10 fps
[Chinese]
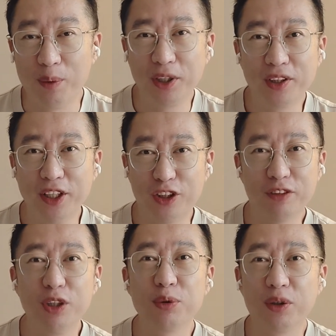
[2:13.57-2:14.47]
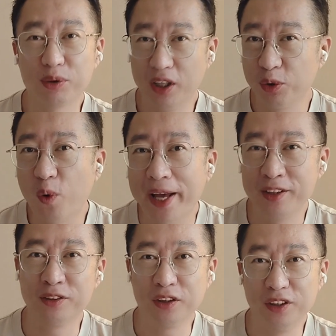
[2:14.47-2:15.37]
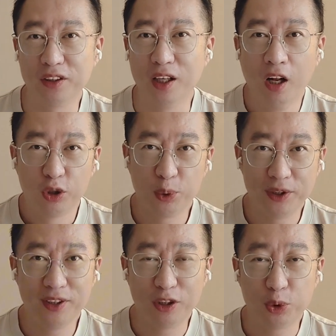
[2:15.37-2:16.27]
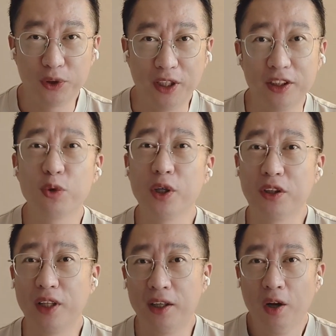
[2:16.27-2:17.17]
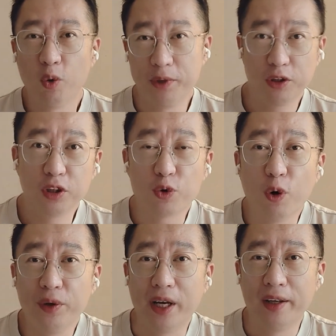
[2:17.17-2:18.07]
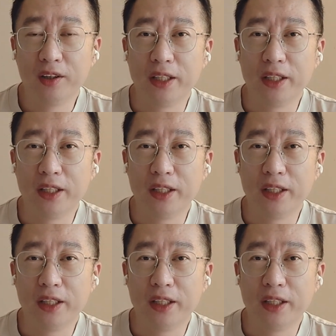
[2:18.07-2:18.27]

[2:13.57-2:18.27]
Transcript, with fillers: 我们可以十分钟就很快的生成一个属于自己的数字人，这个过程呢，我们是可控的。